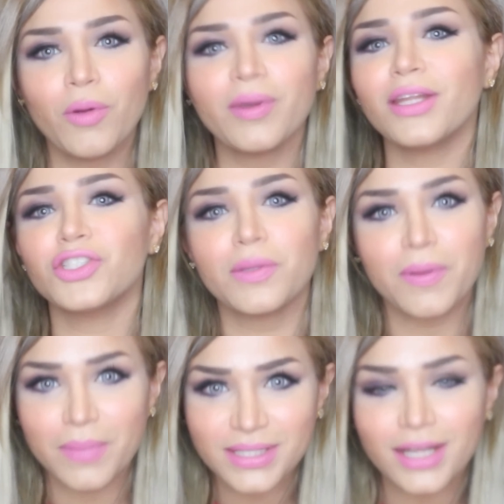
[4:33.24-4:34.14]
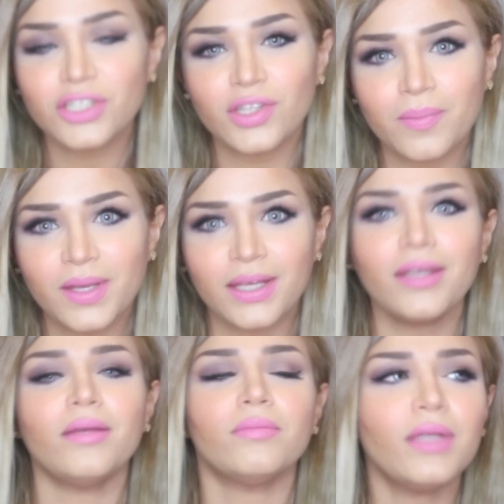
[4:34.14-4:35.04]
ممكن تجربين مساج
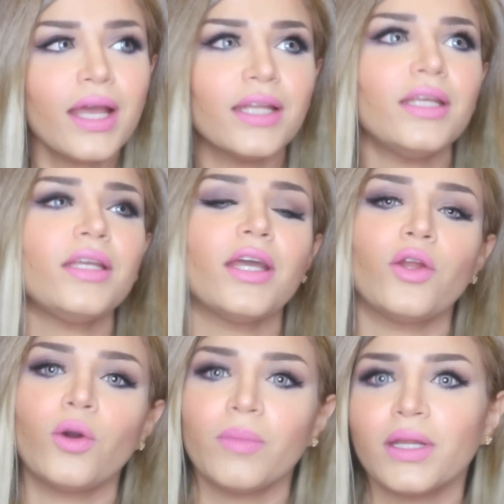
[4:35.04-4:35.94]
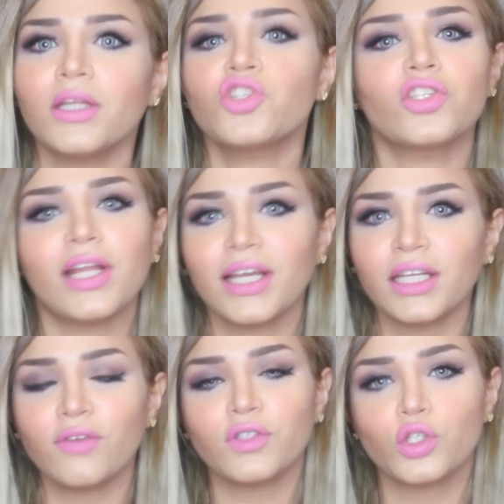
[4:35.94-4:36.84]
طبيعي يعني كنوع من انك
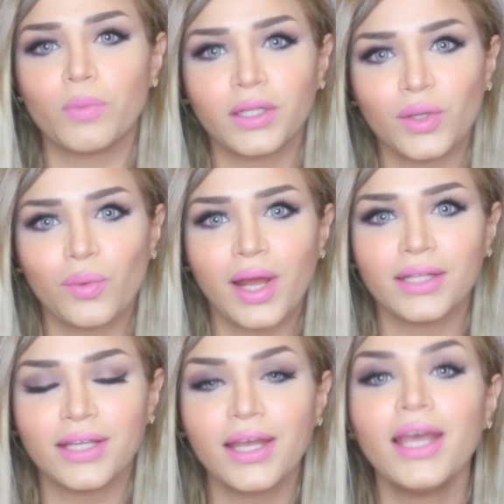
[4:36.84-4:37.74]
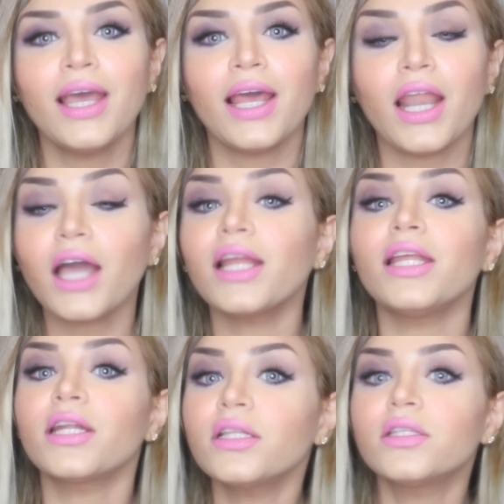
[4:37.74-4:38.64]
تدلعين نفسك بعد الولاده لكن
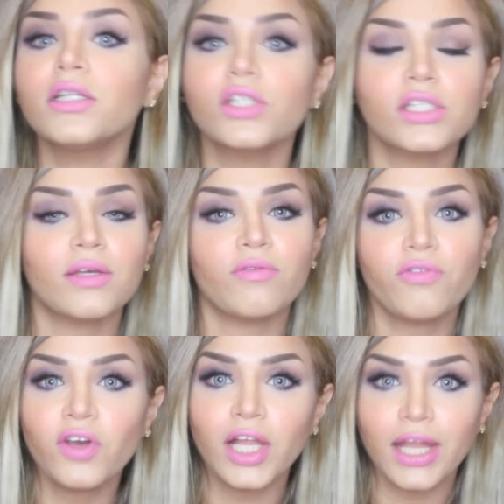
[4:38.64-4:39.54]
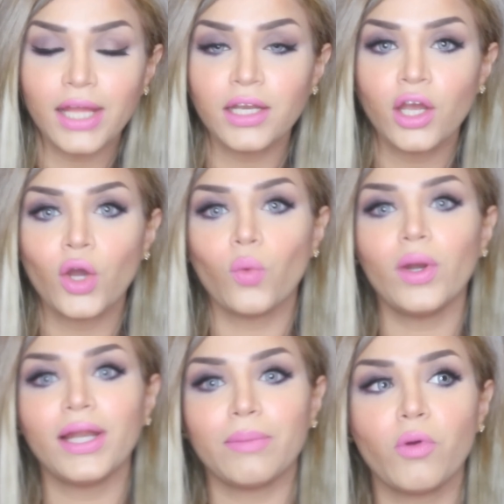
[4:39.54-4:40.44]
اللي يرد الجسم فعلا
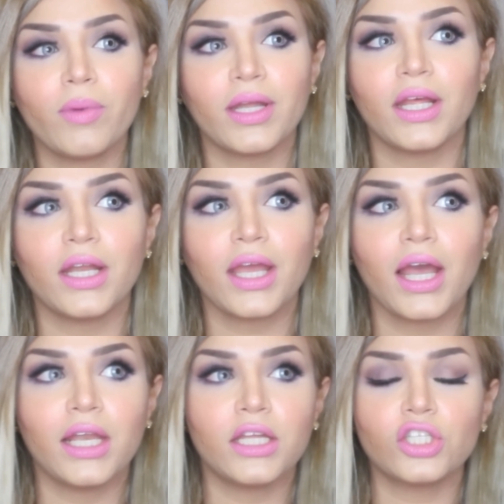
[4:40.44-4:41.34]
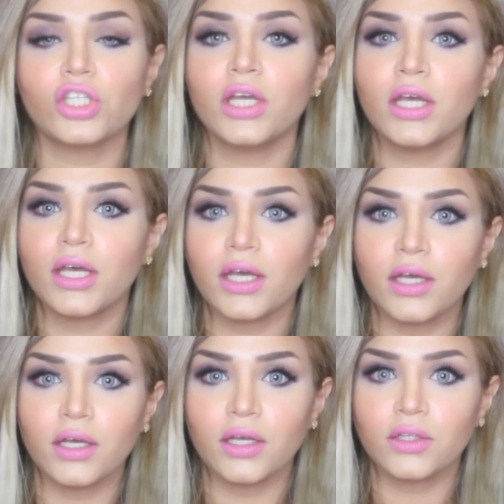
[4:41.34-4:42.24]
واللي ممكن انه يخليك
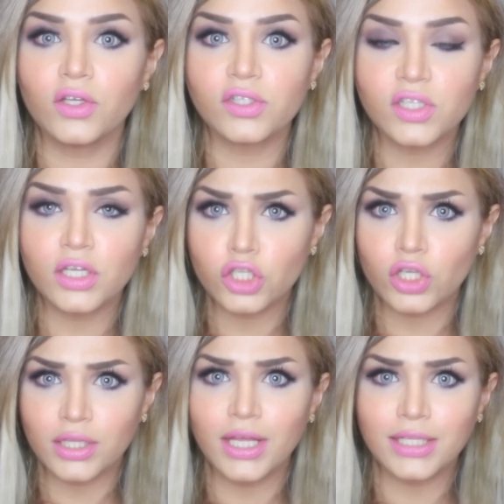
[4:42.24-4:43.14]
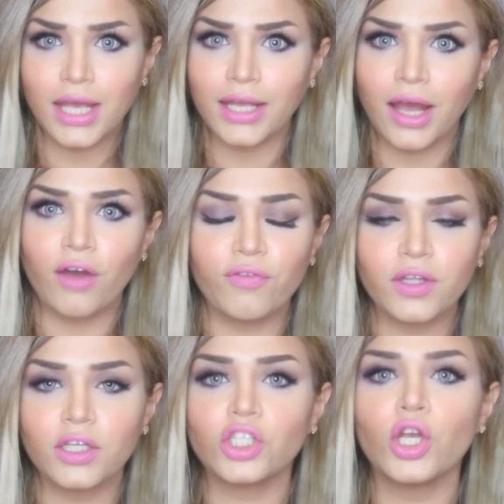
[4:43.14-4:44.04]
آه، تحسين انك رديتي حق
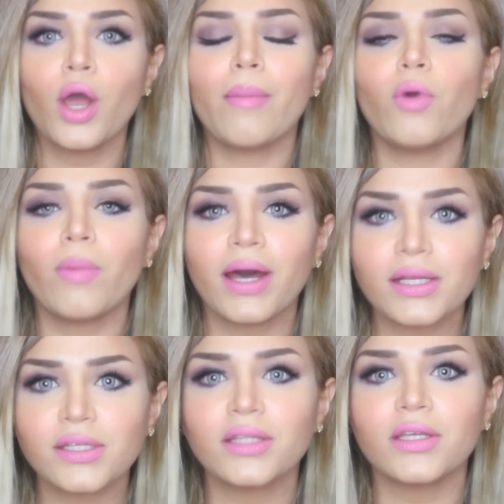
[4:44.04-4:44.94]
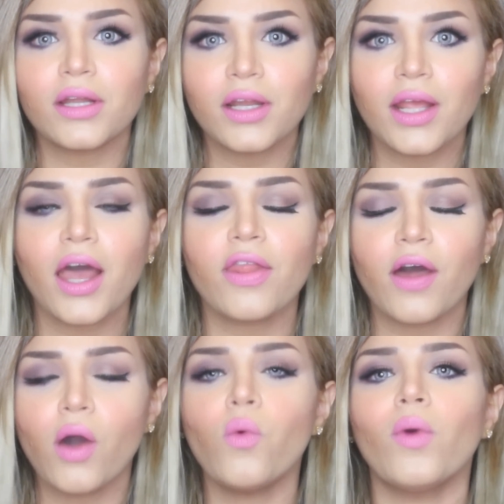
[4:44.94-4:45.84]
عافيتك ممارسه
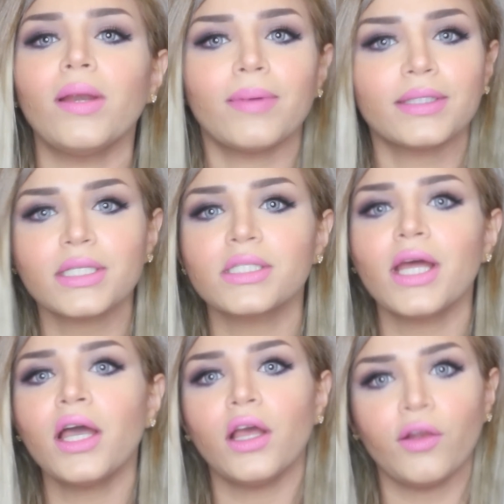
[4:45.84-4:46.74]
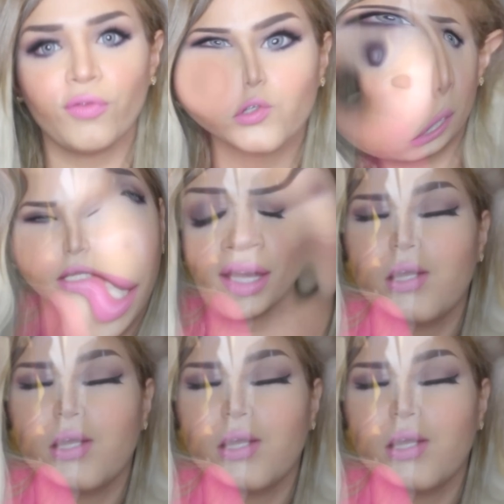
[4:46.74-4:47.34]
الرياضه اول ما تسنح الفرصه